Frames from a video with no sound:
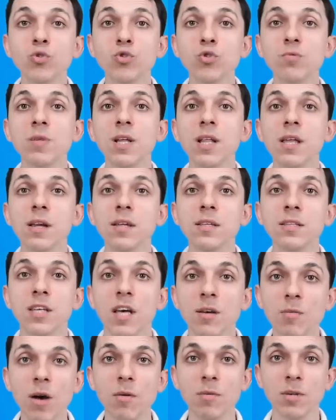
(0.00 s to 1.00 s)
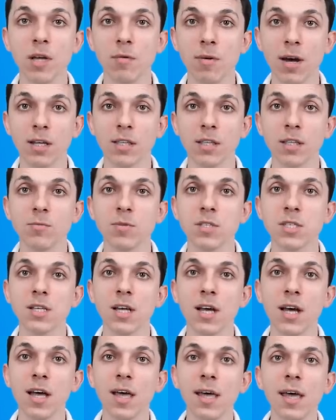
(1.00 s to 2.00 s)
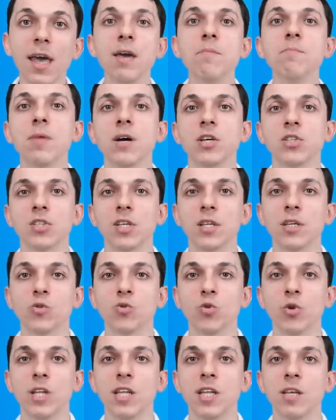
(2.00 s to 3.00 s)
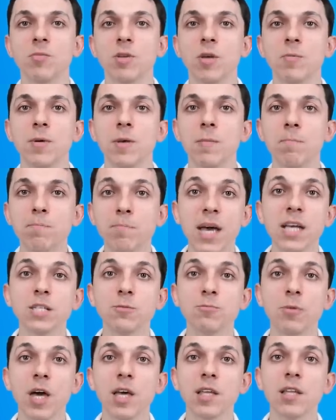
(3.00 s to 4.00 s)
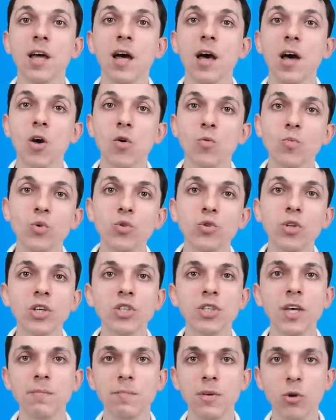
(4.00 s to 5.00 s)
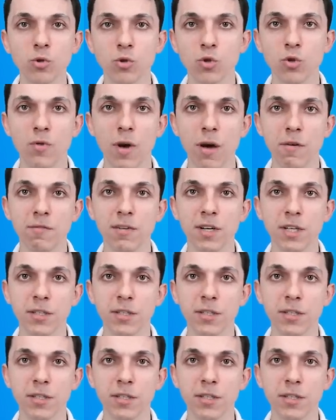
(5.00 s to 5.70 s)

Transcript: Bu cümlelerin tamamına baktığımızda en başta da söylediğim gibi Best Buy'da muhteşem bir özgüven